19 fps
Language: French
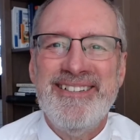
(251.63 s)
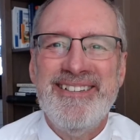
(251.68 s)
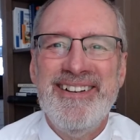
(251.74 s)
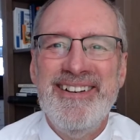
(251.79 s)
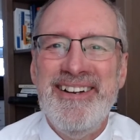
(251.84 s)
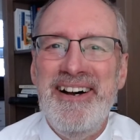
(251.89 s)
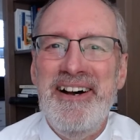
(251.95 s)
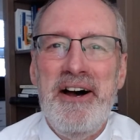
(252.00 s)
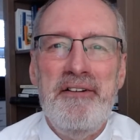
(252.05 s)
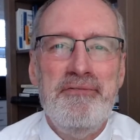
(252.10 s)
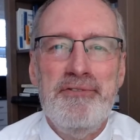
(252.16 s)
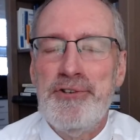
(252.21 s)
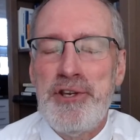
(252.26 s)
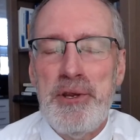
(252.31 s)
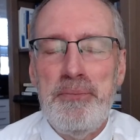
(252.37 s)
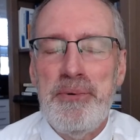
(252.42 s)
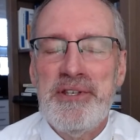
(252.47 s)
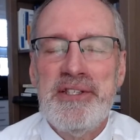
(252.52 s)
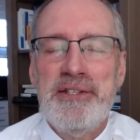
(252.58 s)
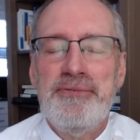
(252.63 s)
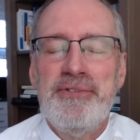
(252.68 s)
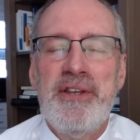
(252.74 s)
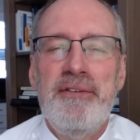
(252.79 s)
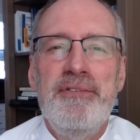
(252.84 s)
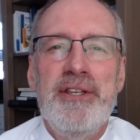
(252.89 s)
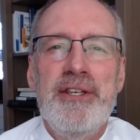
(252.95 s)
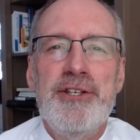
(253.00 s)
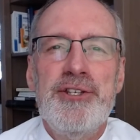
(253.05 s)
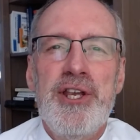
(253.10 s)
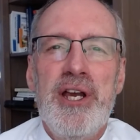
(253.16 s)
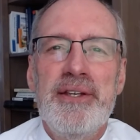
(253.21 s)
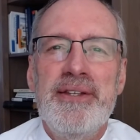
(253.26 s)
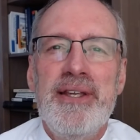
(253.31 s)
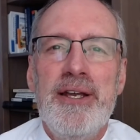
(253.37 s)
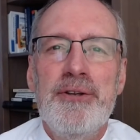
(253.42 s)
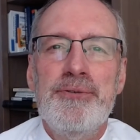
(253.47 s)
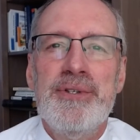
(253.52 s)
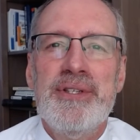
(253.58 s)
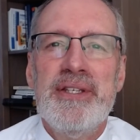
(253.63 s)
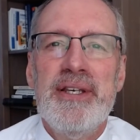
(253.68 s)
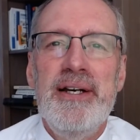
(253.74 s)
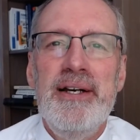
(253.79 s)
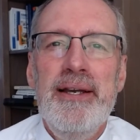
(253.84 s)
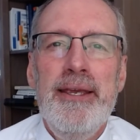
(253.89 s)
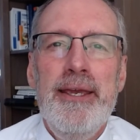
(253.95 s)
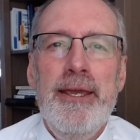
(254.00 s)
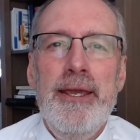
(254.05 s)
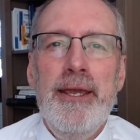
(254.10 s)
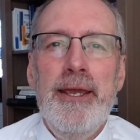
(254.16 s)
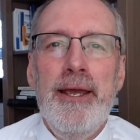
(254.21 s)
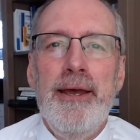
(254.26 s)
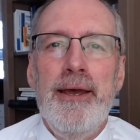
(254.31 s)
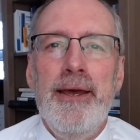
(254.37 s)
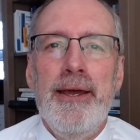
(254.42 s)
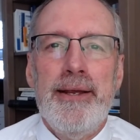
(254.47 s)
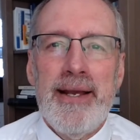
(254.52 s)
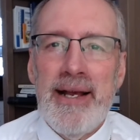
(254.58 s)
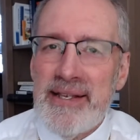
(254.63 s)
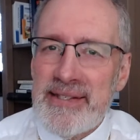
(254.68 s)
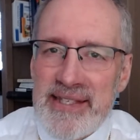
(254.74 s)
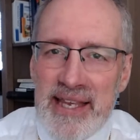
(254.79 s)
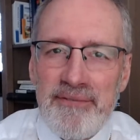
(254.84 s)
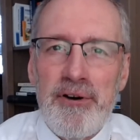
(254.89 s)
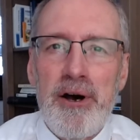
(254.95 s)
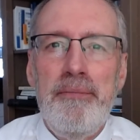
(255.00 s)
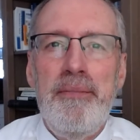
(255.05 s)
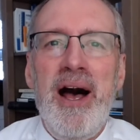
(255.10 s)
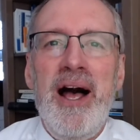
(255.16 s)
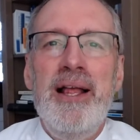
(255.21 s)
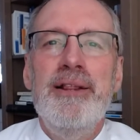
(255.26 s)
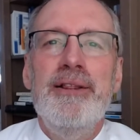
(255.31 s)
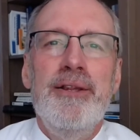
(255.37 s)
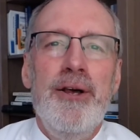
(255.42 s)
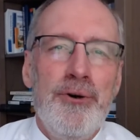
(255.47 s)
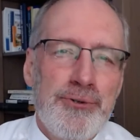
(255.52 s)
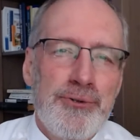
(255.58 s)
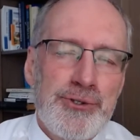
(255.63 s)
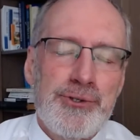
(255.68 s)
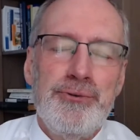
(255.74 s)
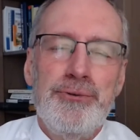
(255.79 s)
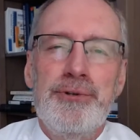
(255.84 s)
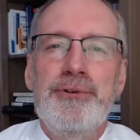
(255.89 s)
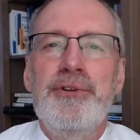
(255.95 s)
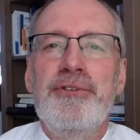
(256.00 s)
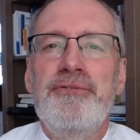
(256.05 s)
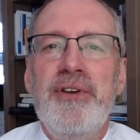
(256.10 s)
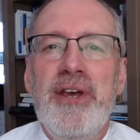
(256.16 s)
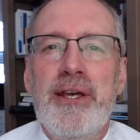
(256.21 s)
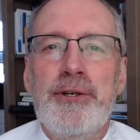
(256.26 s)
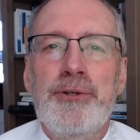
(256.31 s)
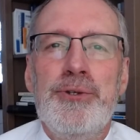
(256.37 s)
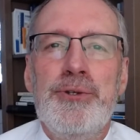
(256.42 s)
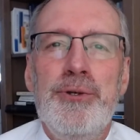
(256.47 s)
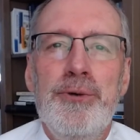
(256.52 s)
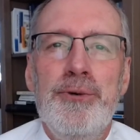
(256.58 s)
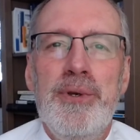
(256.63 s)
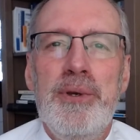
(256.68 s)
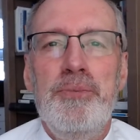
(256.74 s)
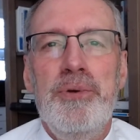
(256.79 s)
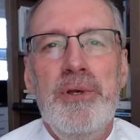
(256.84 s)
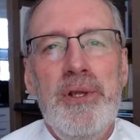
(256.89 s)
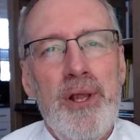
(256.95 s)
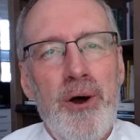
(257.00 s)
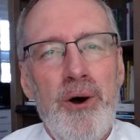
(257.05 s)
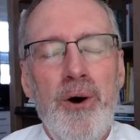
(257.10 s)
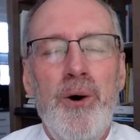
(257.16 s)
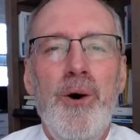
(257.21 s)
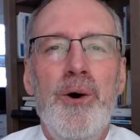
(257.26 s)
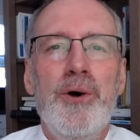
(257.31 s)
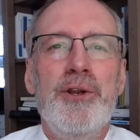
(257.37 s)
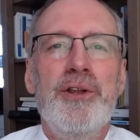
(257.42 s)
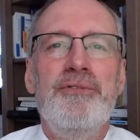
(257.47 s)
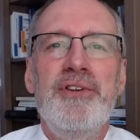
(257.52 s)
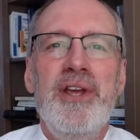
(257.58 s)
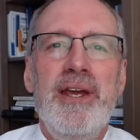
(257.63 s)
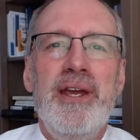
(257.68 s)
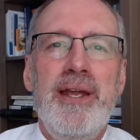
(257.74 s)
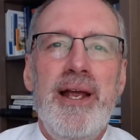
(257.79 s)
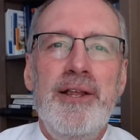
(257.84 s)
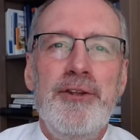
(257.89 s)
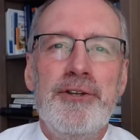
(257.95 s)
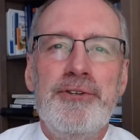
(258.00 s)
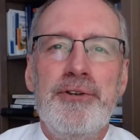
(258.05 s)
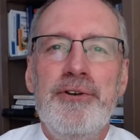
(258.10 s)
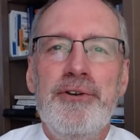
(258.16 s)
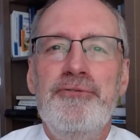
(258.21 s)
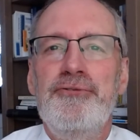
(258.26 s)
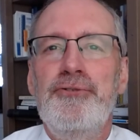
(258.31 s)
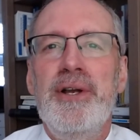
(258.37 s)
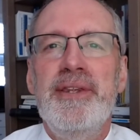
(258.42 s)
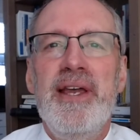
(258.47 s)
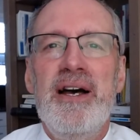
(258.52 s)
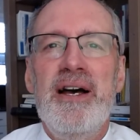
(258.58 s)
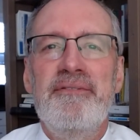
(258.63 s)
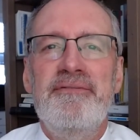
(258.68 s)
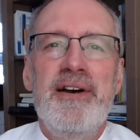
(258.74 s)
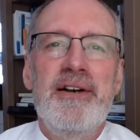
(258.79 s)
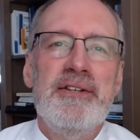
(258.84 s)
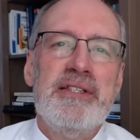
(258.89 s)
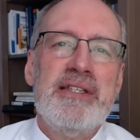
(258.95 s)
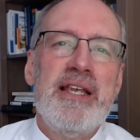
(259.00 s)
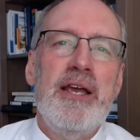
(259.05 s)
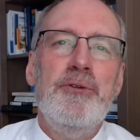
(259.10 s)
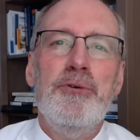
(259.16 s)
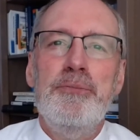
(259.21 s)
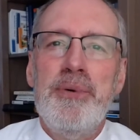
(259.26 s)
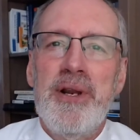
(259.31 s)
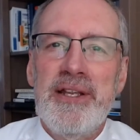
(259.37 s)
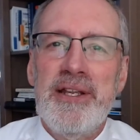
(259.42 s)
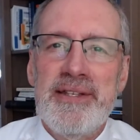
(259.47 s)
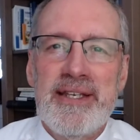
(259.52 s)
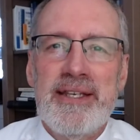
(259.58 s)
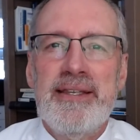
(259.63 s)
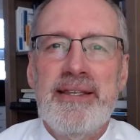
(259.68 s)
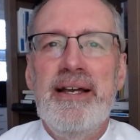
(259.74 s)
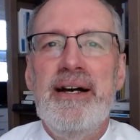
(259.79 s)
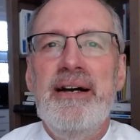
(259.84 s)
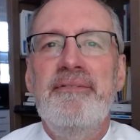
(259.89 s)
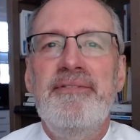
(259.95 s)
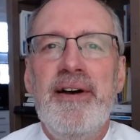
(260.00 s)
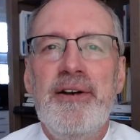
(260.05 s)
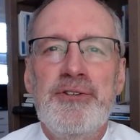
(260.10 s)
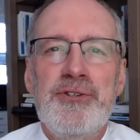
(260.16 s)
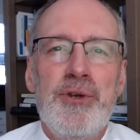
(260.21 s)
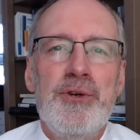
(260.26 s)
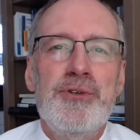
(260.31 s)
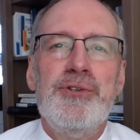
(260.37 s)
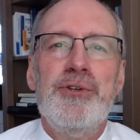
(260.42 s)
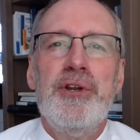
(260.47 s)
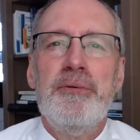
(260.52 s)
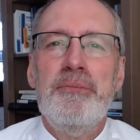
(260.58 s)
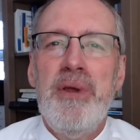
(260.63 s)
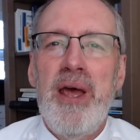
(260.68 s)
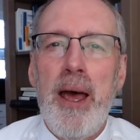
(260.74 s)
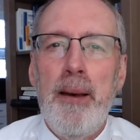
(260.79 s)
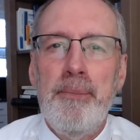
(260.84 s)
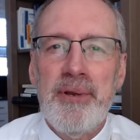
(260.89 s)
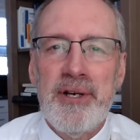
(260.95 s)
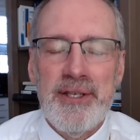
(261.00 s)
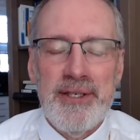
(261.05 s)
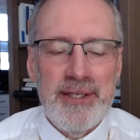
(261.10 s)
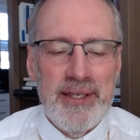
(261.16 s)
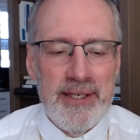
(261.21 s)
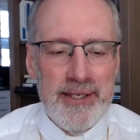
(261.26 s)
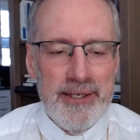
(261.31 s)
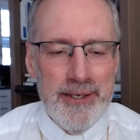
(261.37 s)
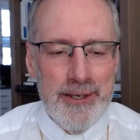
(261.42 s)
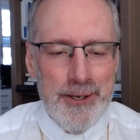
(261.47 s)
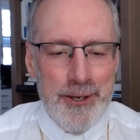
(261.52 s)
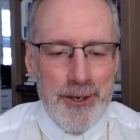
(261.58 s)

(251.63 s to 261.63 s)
Ah, je ne sais pas si vous avez déjà entendu ça. Euh, quand ça va mal, l'on se tourne vers Dieu. Et puis là, on, revient à notre foi d'enfance, à nos pratiques d'enfance. On se remet à prier.